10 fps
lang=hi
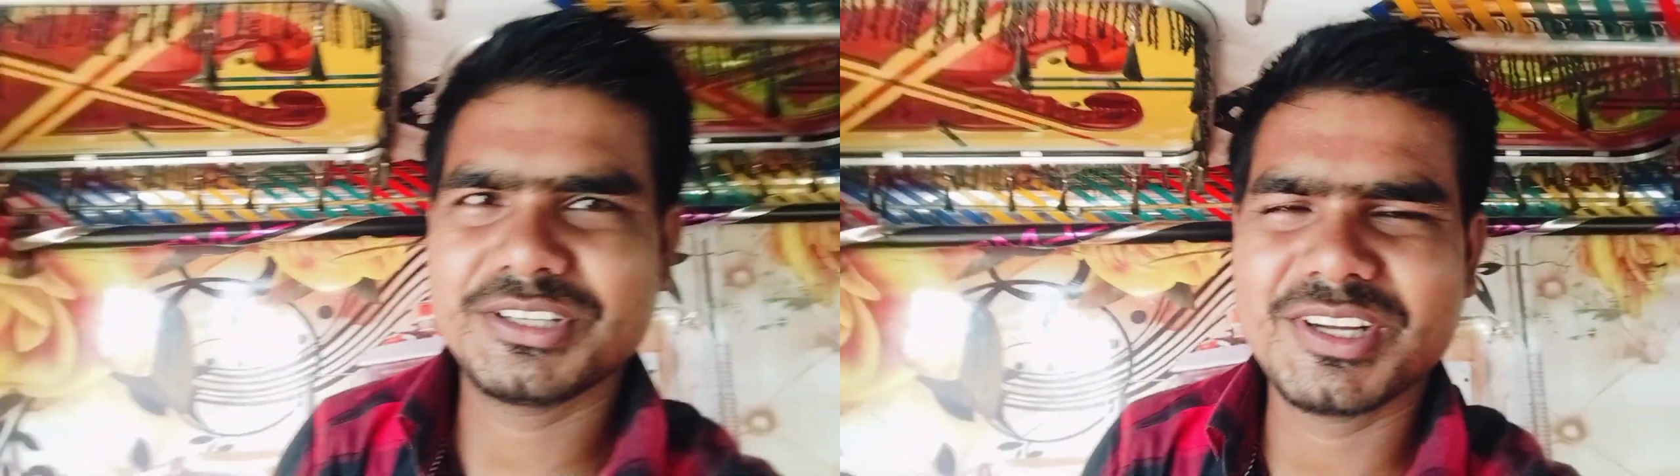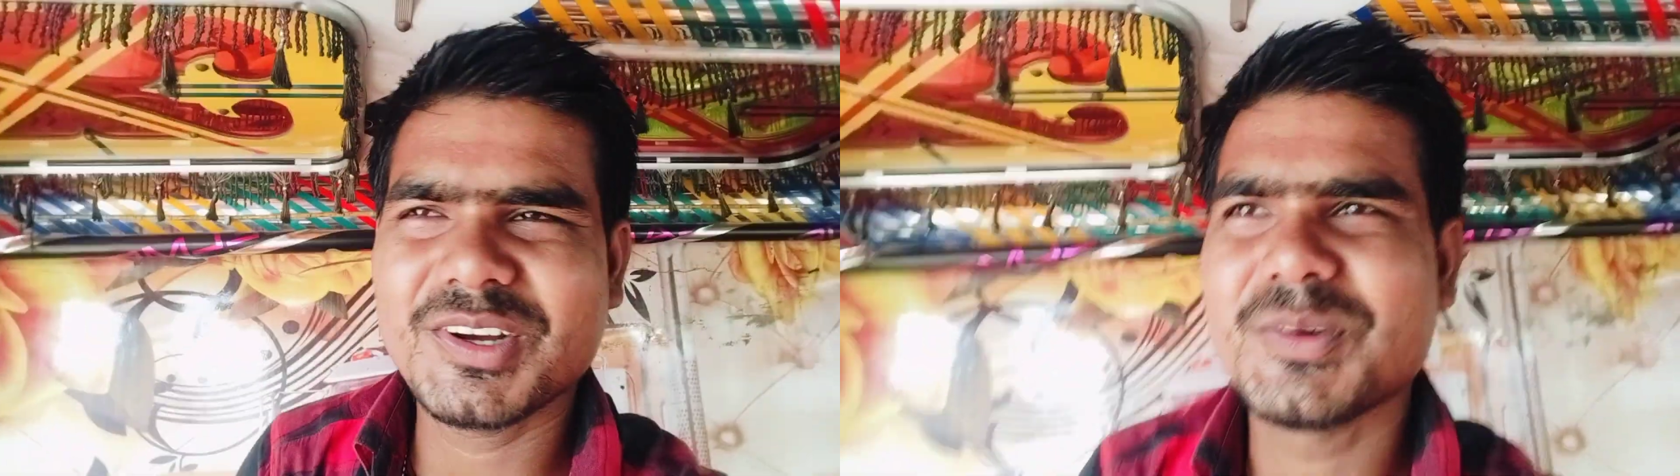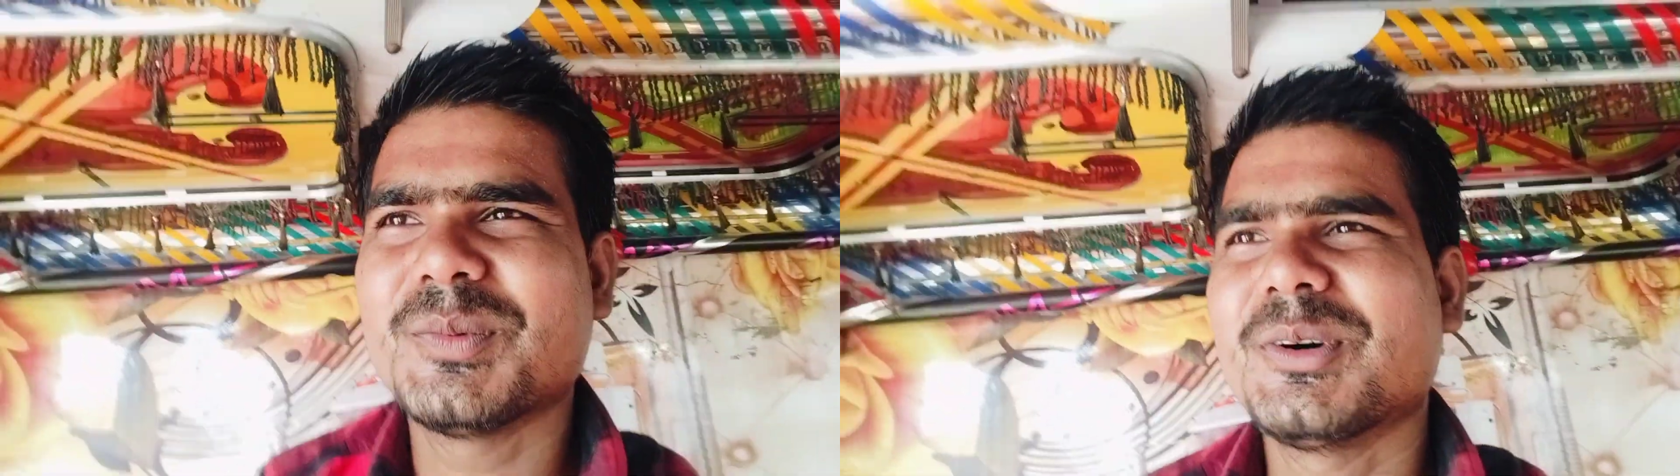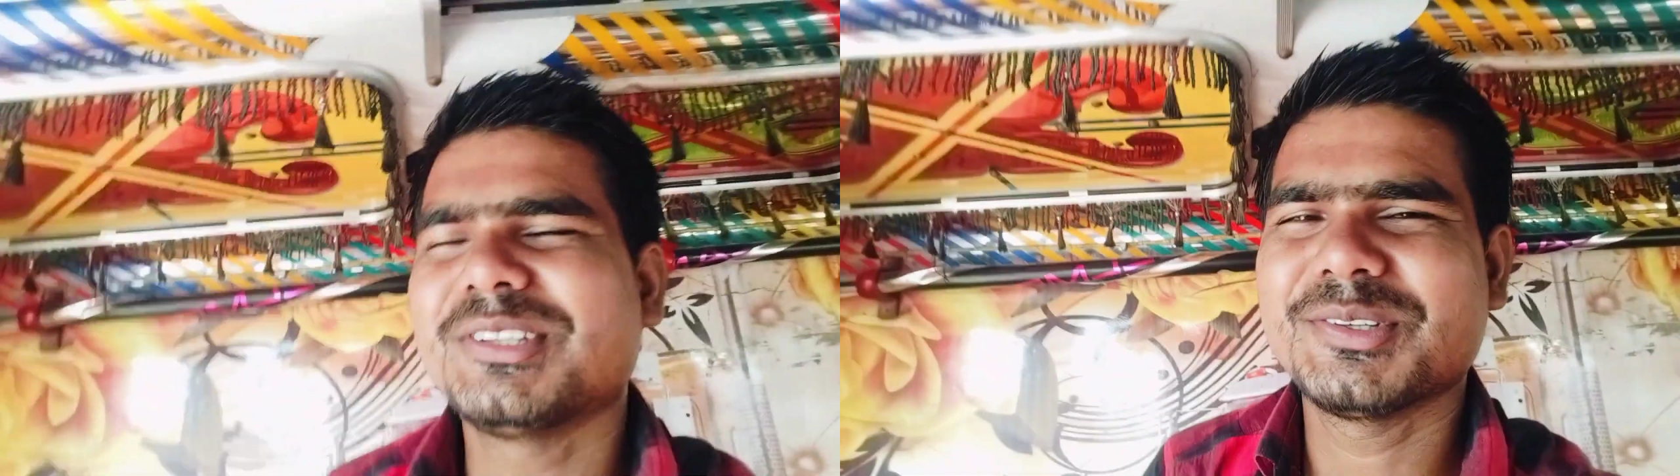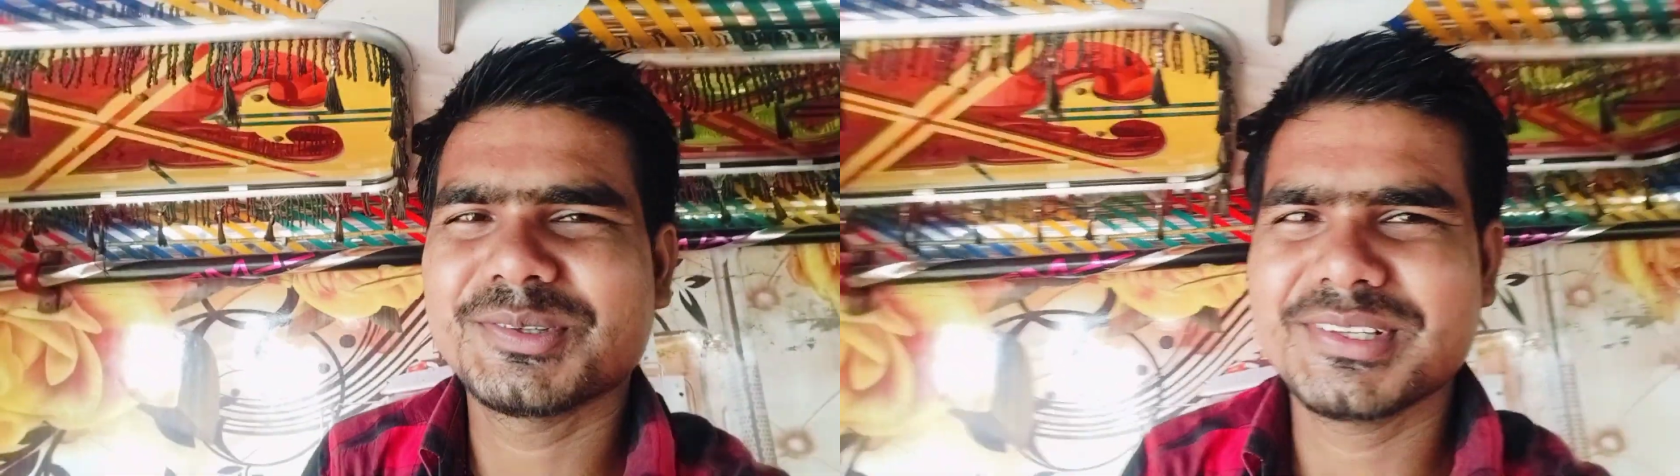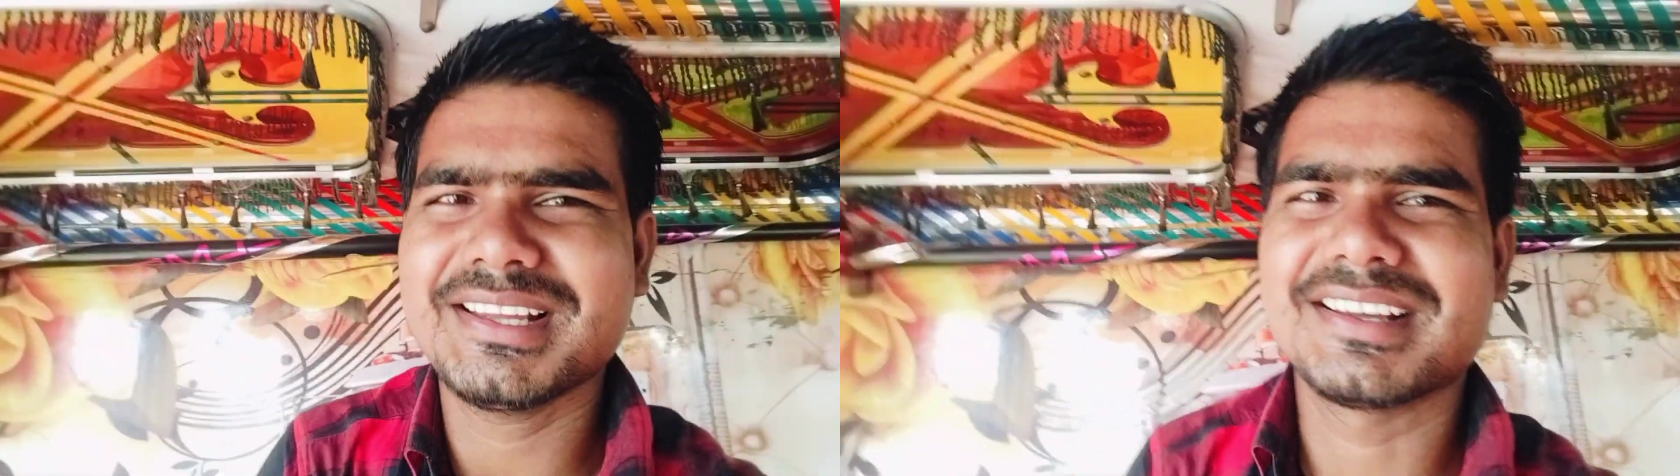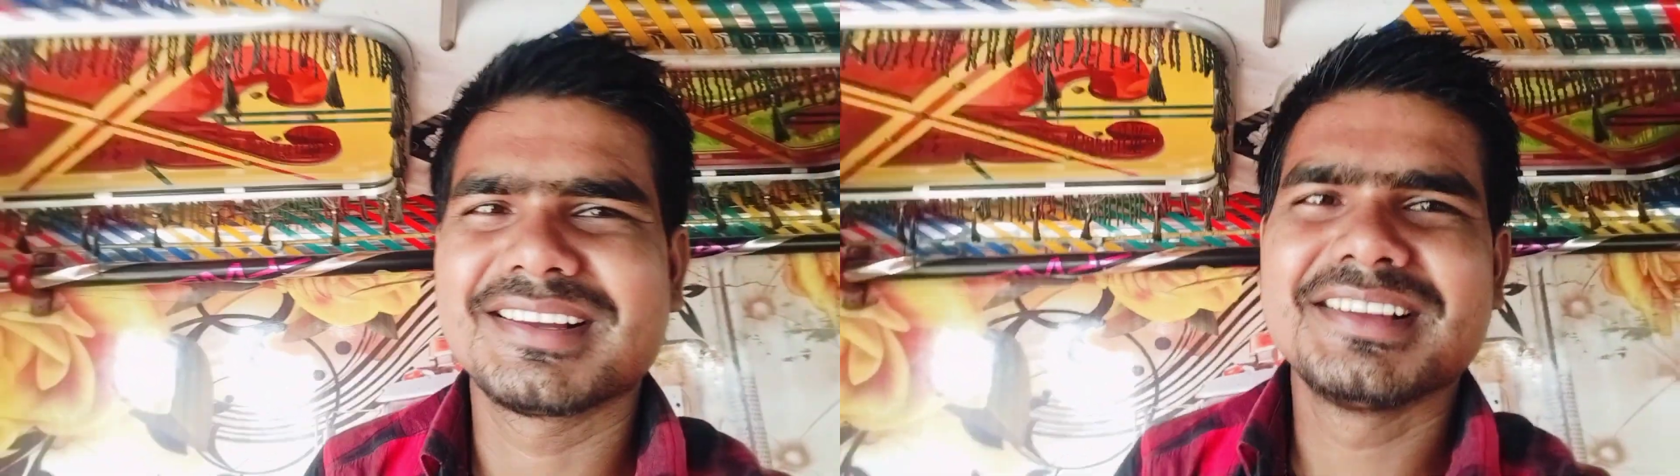दिखाओ बहुत दिन हो गया